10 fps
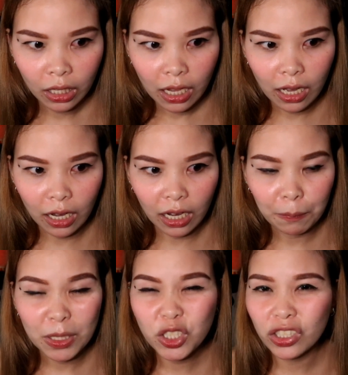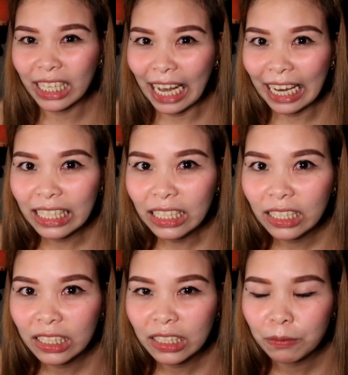it, uh, medyo
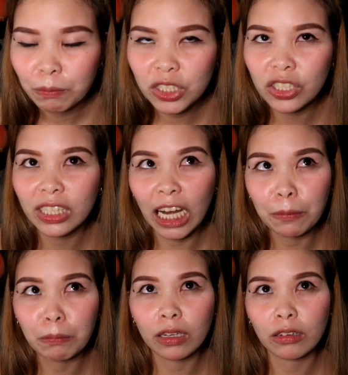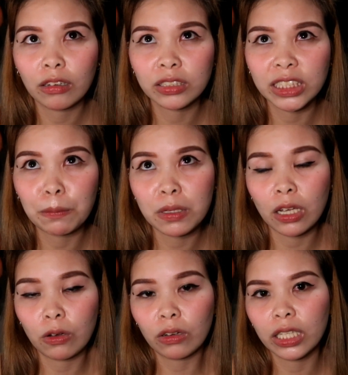dry. Medyo dry pero
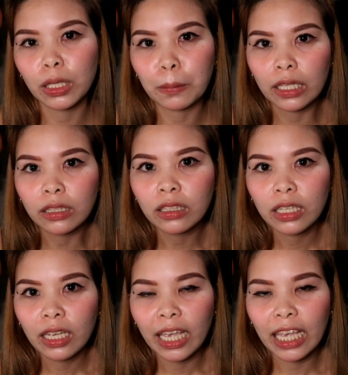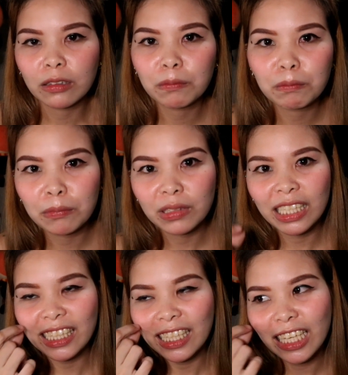sabi niya okay naman. And
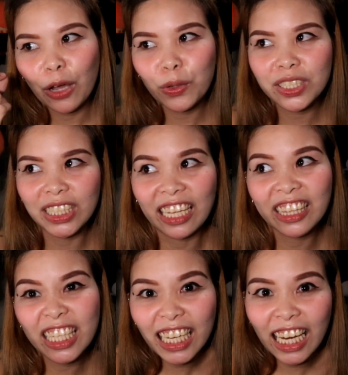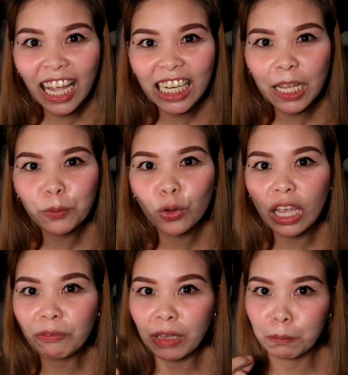tinitigyawa siya. Hindi niya lang
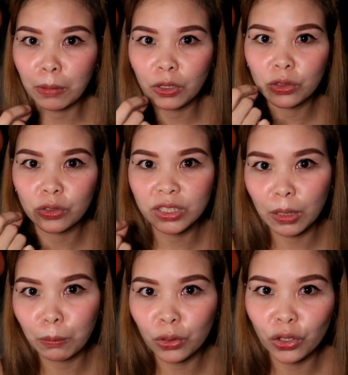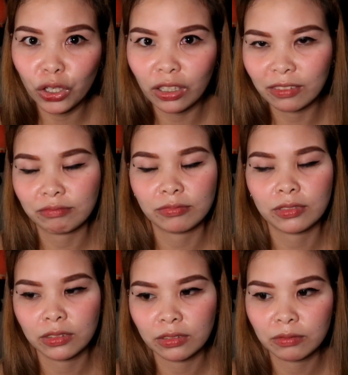alam kung effect ba yun ng sabon or